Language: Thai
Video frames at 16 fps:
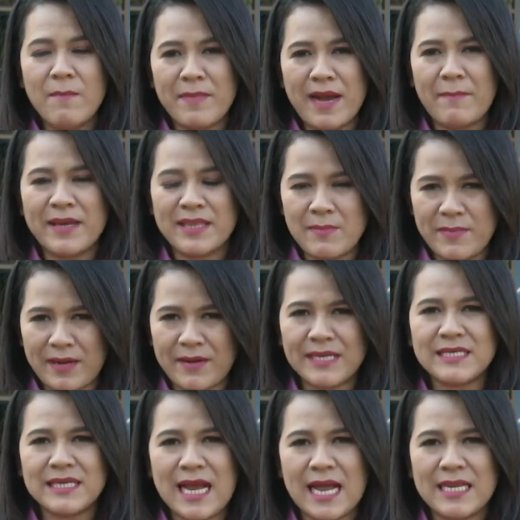มาปฏิบัติรา
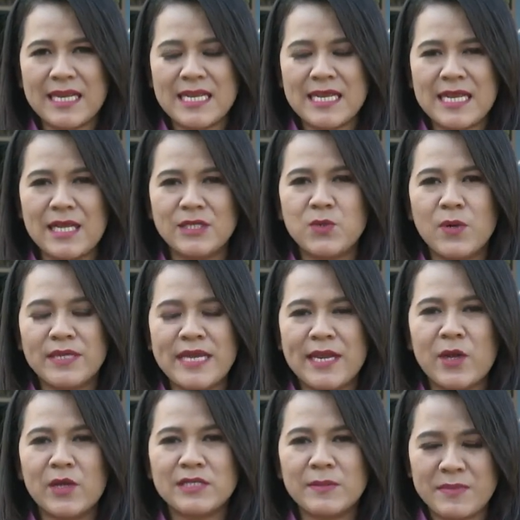ชการที่นี่และช่วงเย็น
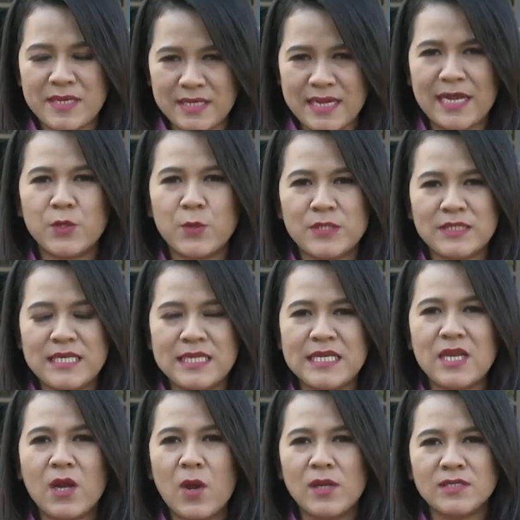ก็จะเปิดงานตรุษจีน
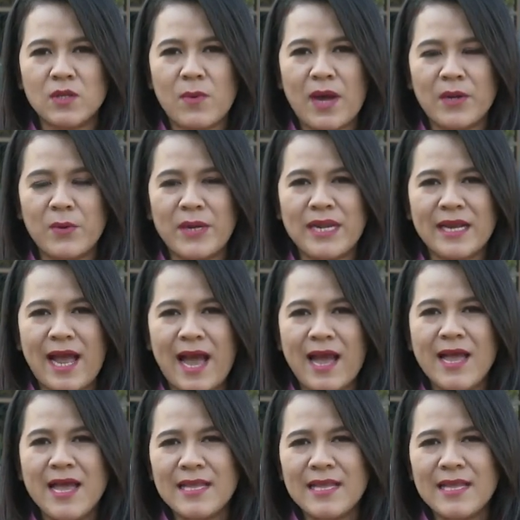ที่นครสวรรค์ด้วยนะคะ